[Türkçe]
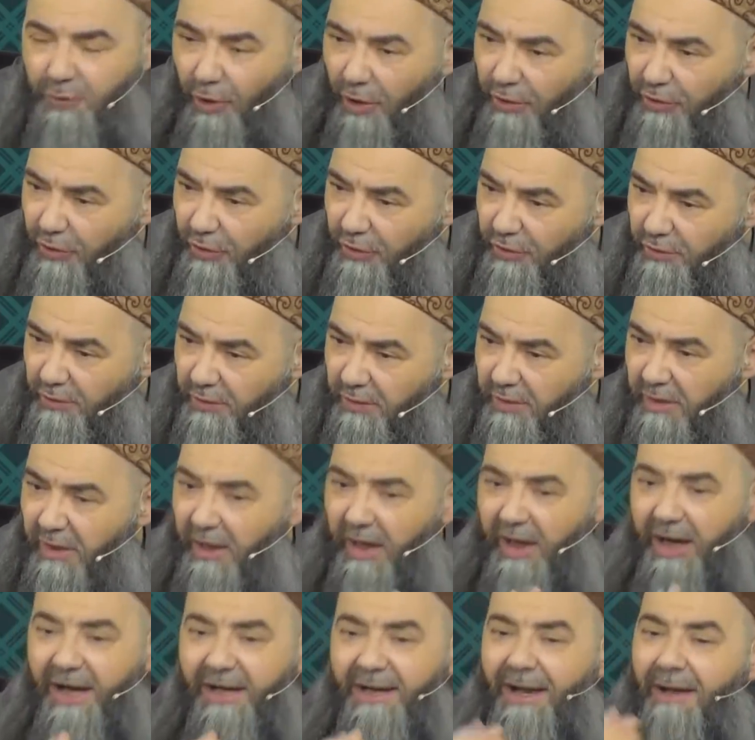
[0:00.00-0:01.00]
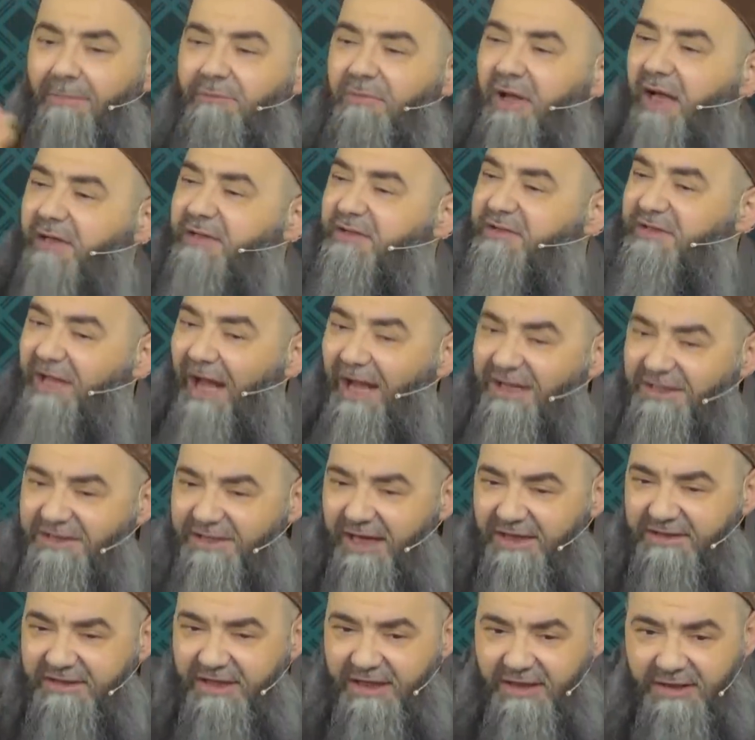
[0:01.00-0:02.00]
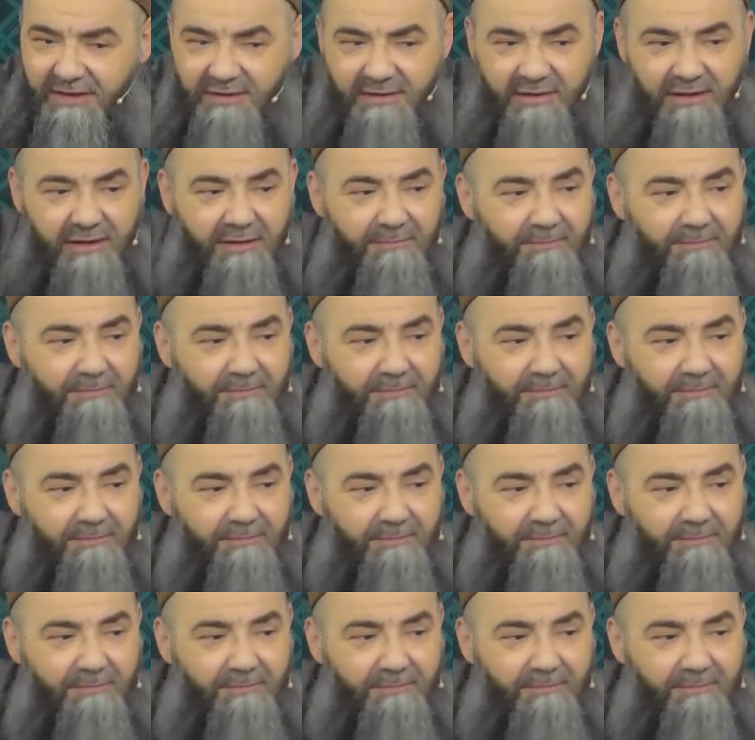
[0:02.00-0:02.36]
dönün, haramları terk edin,